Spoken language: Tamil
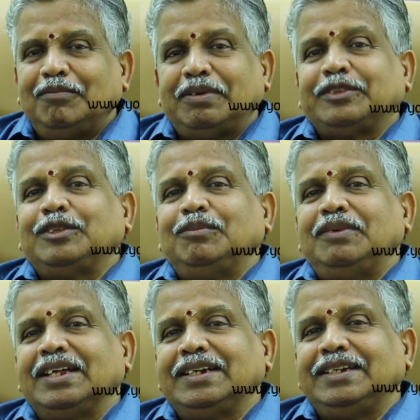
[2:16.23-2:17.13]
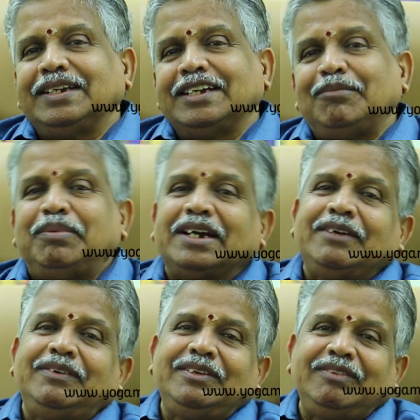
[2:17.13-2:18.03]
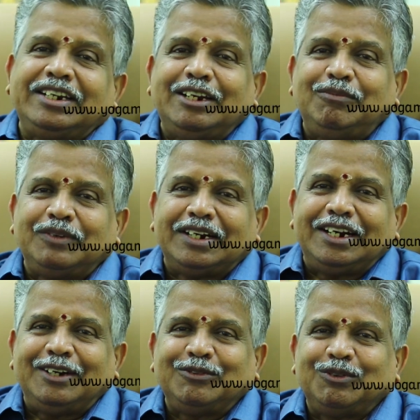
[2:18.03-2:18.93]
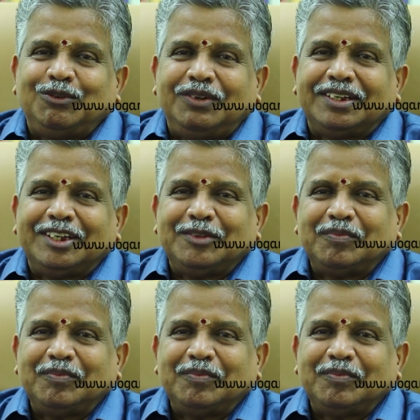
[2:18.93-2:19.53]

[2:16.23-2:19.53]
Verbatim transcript: பத்து மிளகு இருக்க பகைவன் வீட்டிலும் முன்னலாம்னு சொல்லுவாங்க